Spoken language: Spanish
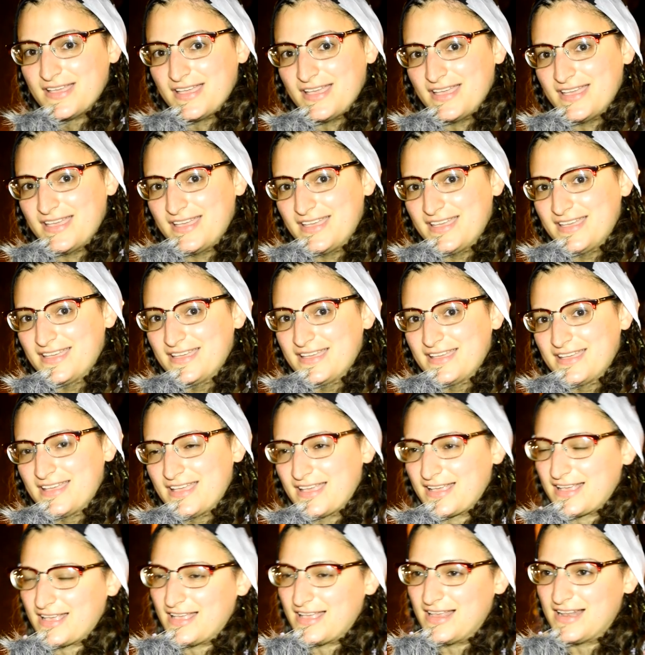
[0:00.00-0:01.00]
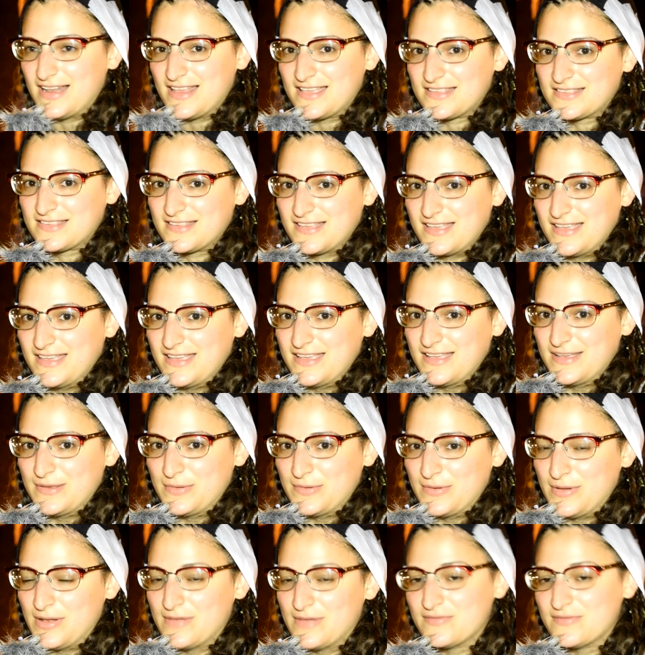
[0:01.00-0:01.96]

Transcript: Eh, él es el